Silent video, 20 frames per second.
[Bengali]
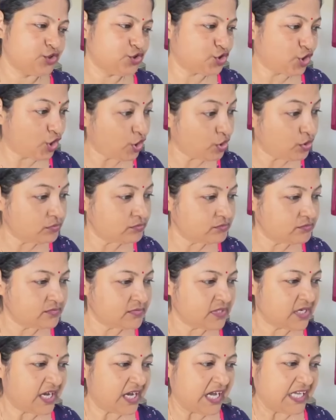চলো
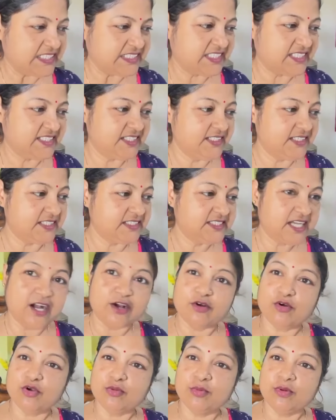আজকে দিনটা যা
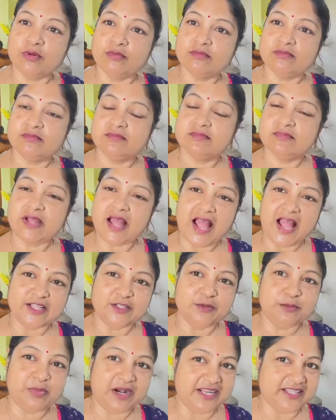করব
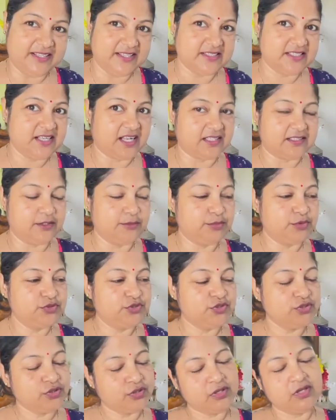একদম বাড়িতে এসে রাত্রি
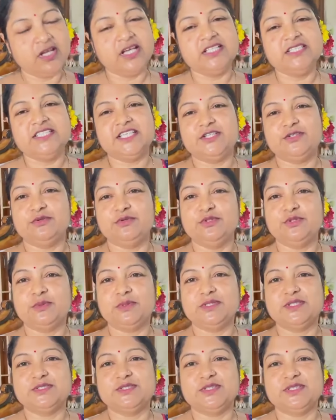পর্যন্ত সেটুকুই
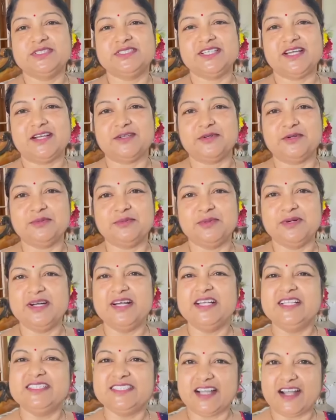তোমাদের সঙ্গে শেয়ার করব
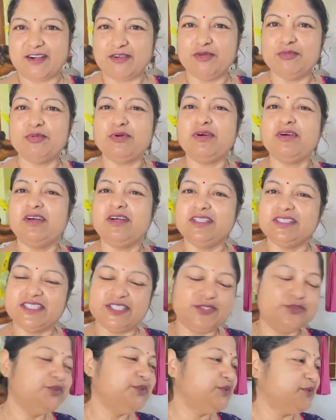যা করব
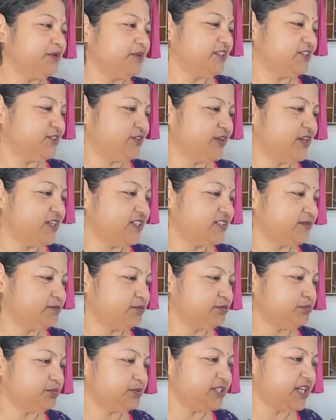সেটুকুই তোমাদের সঙ্গে
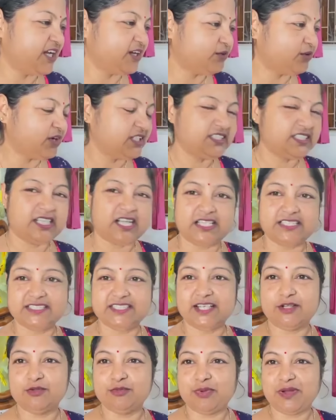শেয়ার করা ছাড়া
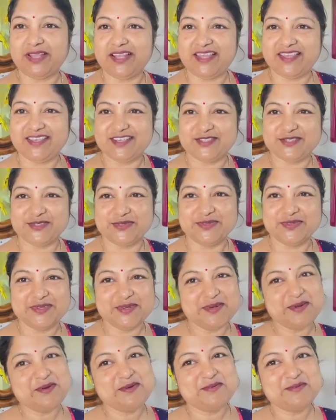আজকের উপায় নেই কিছু
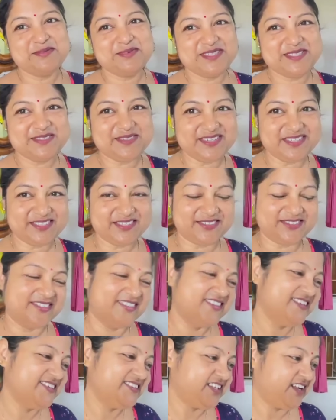বুঝতে পেরেছ
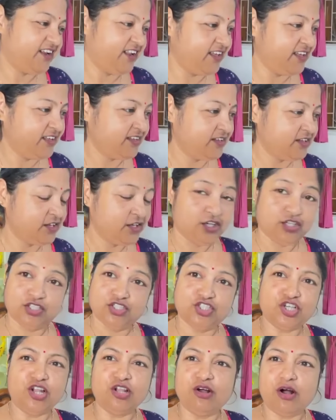তাহলে
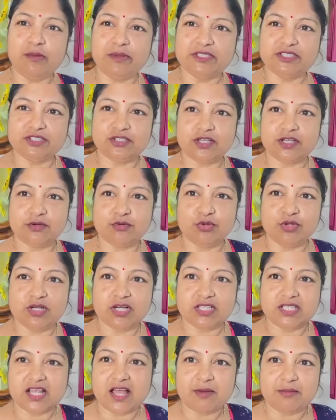চলো আমার সঙ্গে
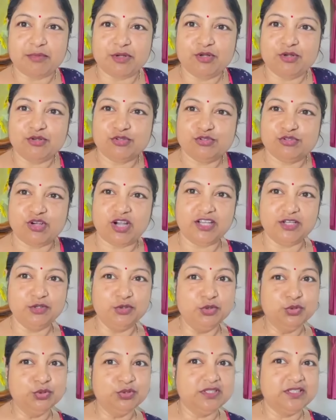কলকাতা অ্যাপেল একটুখানি
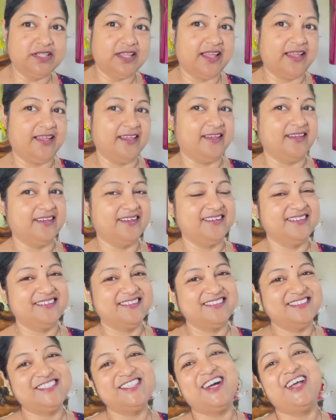ঘুরতে
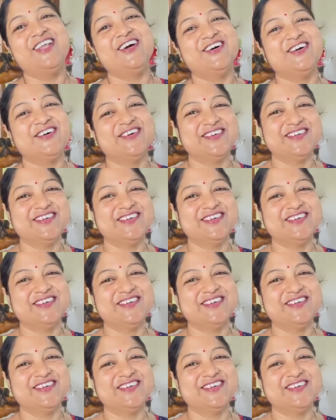চলো